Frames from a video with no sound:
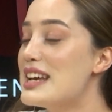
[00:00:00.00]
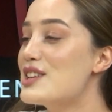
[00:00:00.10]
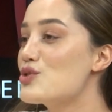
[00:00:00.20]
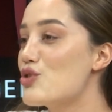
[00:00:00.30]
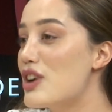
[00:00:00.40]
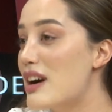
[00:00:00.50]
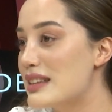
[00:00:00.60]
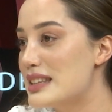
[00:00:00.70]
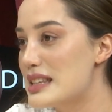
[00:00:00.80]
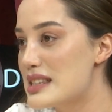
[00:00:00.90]
Evet. Sonra
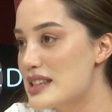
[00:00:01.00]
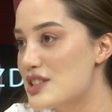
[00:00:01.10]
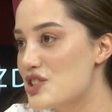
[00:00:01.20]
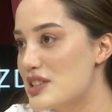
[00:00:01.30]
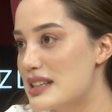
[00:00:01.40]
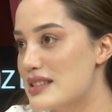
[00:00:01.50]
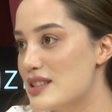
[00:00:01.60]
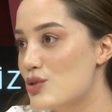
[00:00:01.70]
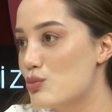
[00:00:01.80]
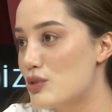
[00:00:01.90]
annenizin
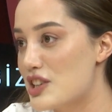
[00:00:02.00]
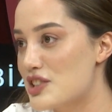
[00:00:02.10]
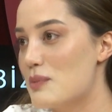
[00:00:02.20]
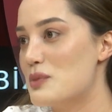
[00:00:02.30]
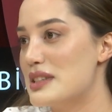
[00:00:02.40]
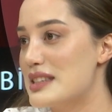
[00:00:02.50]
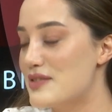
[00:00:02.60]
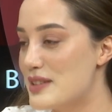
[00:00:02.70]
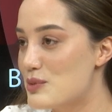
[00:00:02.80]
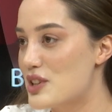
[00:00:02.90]
şirketinde dublaj yapmışsınız,
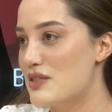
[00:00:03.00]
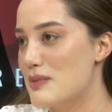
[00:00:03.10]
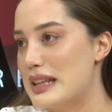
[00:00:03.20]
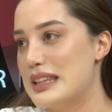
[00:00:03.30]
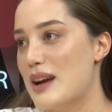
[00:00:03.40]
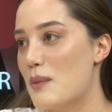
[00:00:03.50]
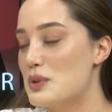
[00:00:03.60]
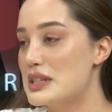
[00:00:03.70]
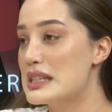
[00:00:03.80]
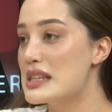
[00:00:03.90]
evet. film çevirmenliği yapmışsınız.